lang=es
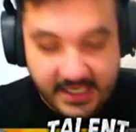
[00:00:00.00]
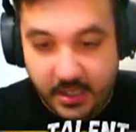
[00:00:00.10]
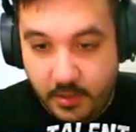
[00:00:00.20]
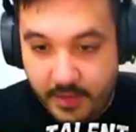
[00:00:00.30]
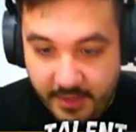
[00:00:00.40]
que
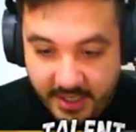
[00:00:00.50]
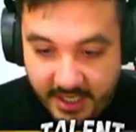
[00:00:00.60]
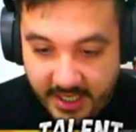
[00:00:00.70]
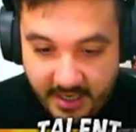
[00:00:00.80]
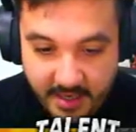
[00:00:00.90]
os voy a
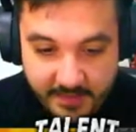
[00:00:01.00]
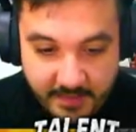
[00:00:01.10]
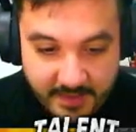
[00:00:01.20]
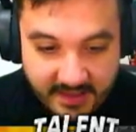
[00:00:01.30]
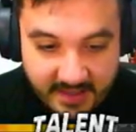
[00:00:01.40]
poner ahora mismo
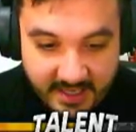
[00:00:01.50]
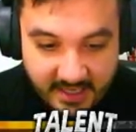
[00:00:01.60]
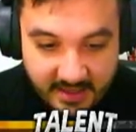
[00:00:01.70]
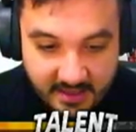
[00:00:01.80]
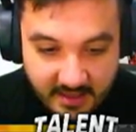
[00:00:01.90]
en pantalla,
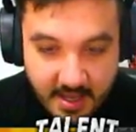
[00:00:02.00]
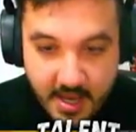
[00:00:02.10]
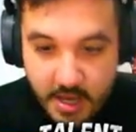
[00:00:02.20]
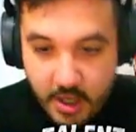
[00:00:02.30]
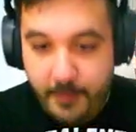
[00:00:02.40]
gente.
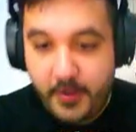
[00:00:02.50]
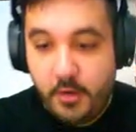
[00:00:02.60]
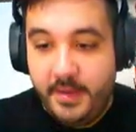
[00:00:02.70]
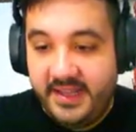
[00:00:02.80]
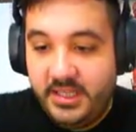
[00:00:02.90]
No os
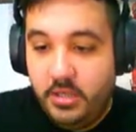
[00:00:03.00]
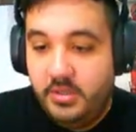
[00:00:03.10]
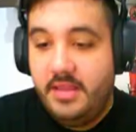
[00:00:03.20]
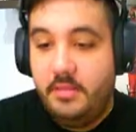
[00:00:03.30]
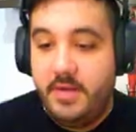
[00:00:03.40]
preocupéis que estoy
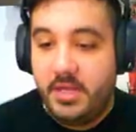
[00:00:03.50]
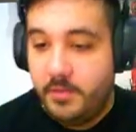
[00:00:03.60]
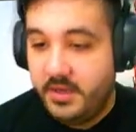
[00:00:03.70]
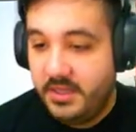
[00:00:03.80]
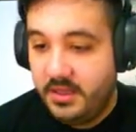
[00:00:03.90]
looteando por aquí un
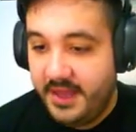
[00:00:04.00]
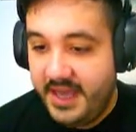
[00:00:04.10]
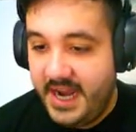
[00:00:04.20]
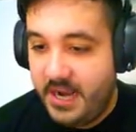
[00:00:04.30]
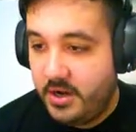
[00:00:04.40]
poquitín de
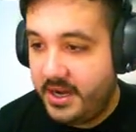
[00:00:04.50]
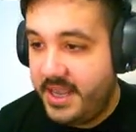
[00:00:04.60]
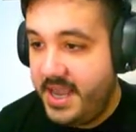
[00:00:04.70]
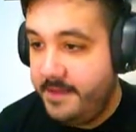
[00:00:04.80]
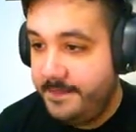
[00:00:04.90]
madera No
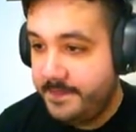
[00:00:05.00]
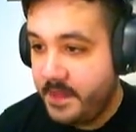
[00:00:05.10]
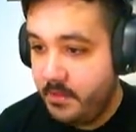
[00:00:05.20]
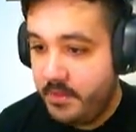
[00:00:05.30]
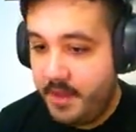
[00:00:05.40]
rayéis
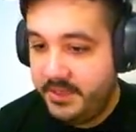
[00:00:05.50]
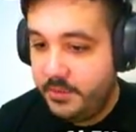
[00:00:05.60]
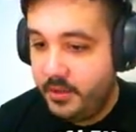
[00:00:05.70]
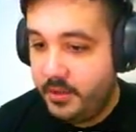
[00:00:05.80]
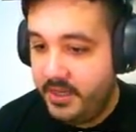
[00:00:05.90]
Voy a ver si
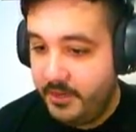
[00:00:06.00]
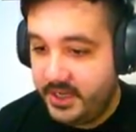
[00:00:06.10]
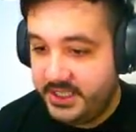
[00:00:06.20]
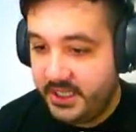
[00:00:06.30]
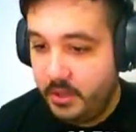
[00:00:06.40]
puedo ir a por
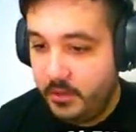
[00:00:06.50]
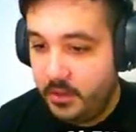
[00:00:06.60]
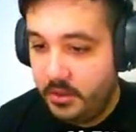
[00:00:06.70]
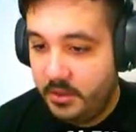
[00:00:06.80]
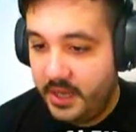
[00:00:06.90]
ese
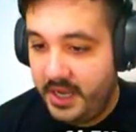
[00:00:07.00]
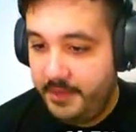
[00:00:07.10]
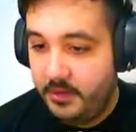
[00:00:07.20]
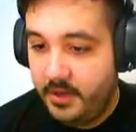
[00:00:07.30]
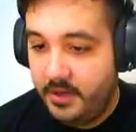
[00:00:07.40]
globo de ahí
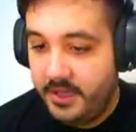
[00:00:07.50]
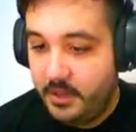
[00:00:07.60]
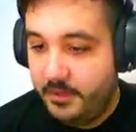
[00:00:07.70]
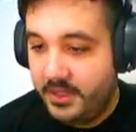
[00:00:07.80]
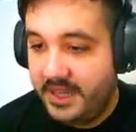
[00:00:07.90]
Pero bueno, gente, lo
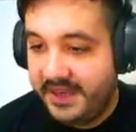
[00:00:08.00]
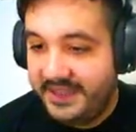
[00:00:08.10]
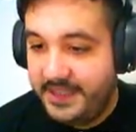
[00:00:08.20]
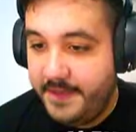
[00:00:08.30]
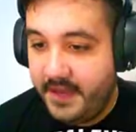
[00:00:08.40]
importante es que
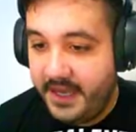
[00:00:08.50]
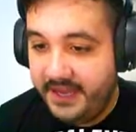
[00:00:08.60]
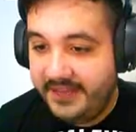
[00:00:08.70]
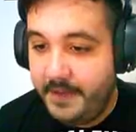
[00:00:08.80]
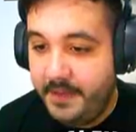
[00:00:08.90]
estáis viendo ahí
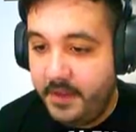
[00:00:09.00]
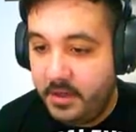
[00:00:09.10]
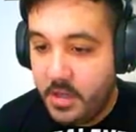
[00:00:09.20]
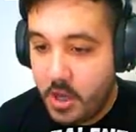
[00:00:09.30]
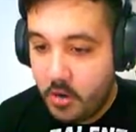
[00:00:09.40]
Estáis
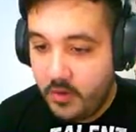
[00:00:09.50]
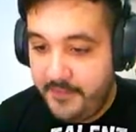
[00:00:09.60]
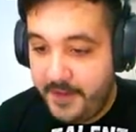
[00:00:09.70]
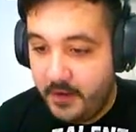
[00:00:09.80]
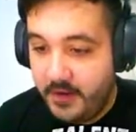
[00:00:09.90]
viendo una
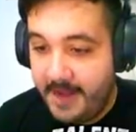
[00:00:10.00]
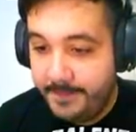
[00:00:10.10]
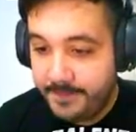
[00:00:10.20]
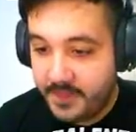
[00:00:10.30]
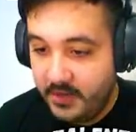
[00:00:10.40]
figura
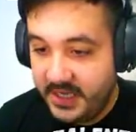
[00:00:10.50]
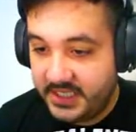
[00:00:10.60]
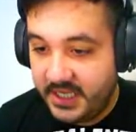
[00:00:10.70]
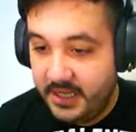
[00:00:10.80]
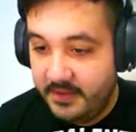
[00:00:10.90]
de una
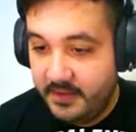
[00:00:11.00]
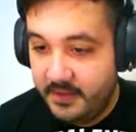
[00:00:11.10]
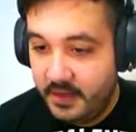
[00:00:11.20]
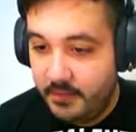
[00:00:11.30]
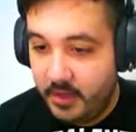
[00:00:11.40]
skin
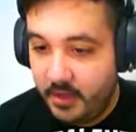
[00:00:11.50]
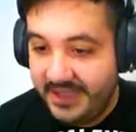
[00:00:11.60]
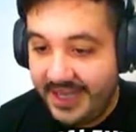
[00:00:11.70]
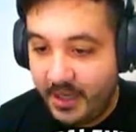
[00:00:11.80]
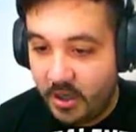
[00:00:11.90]
Del modo
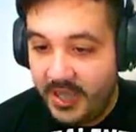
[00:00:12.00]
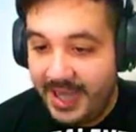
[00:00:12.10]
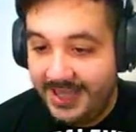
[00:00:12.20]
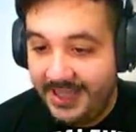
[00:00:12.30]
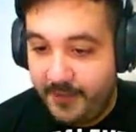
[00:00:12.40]
Battle
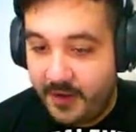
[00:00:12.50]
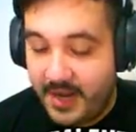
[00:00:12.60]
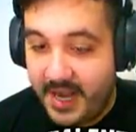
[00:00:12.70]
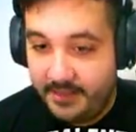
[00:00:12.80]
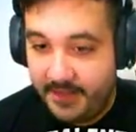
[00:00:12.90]
Royale de
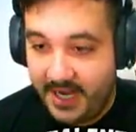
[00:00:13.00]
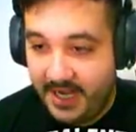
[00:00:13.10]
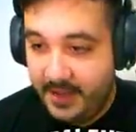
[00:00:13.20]
Fortnite, ¿vale?